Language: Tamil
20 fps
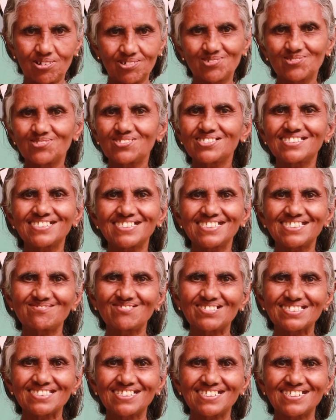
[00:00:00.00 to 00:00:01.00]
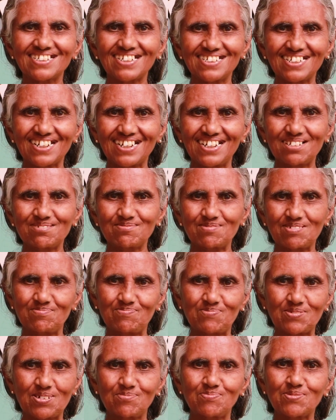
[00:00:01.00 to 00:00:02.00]
குதிச்சுட்டு வந்துடுறான் நல்லா
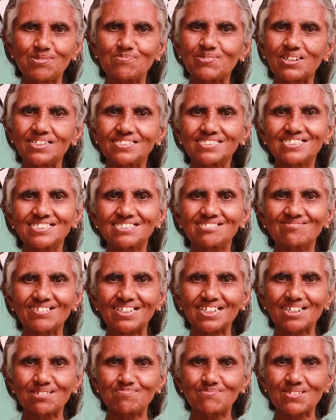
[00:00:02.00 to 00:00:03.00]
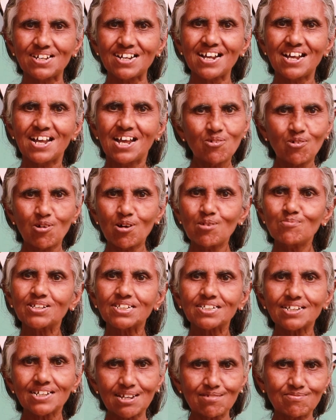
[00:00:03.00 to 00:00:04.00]
போய் படிச்சுட்டு வரேம்மா
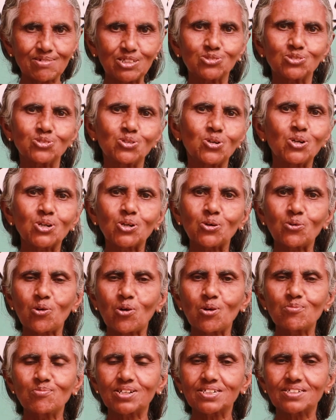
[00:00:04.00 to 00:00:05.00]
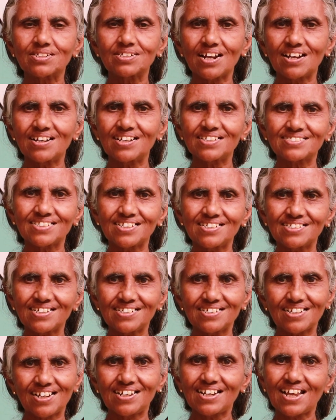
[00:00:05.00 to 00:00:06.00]
ஹோம்ஒர்க்கெல்லாம் வந்தோன்னு ஹோம்ஒர்க் நல்லா
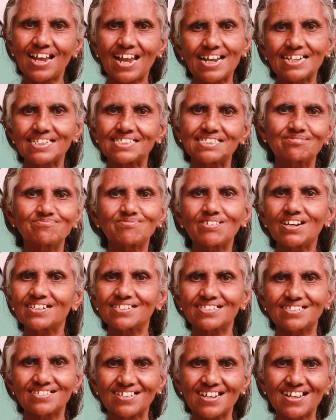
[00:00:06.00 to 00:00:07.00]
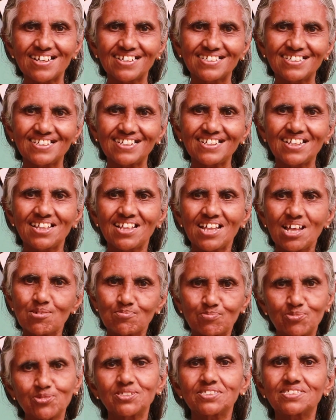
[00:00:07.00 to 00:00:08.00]
செய்கிறோம் நல்லா ஆக்டிவாக இருக்கிறாங்க
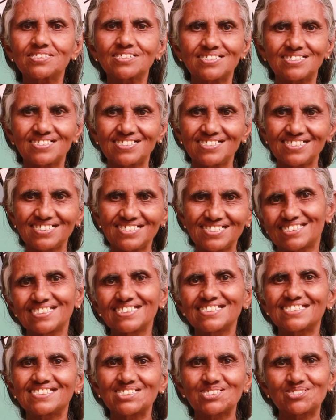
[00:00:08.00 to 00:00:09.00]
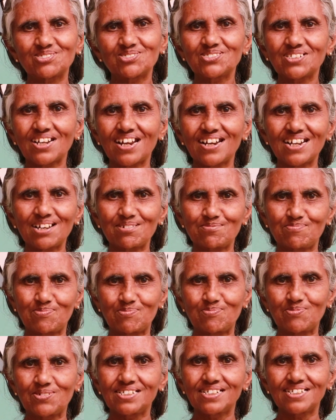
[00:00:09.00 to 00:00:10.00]
பிடிச்சிருக்கு டீச்சர்ஸும் நல்லா
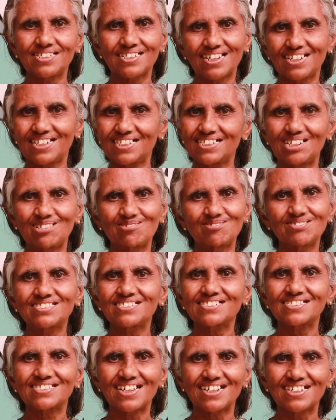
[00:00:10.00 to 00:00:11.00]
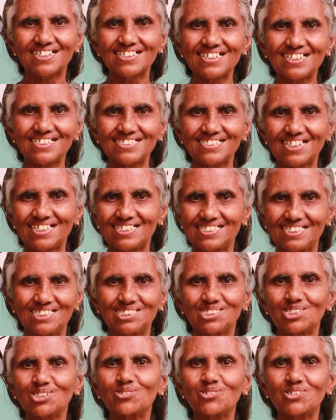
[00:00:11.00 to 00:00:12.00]
பிள்ளைய நல்லா கவனிச்சுக்கிறாங்க அதனால்
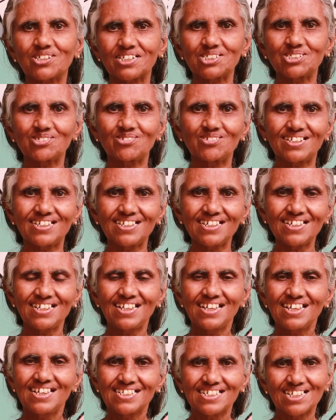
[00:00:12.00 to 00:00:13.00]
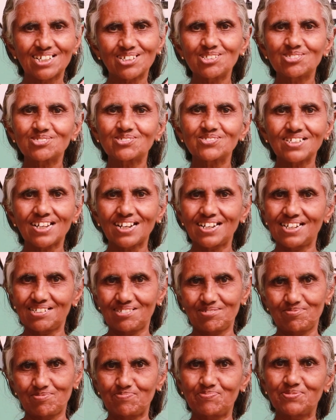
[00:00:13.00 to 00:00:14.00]
எந்த குறையும் இல்லை எங்களுக்கும்
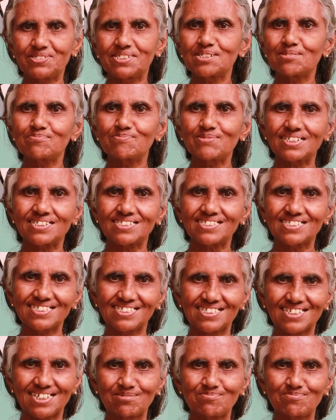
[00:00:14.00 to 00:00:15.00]
நல்ல பிரியமாக இருக்குது இங்கே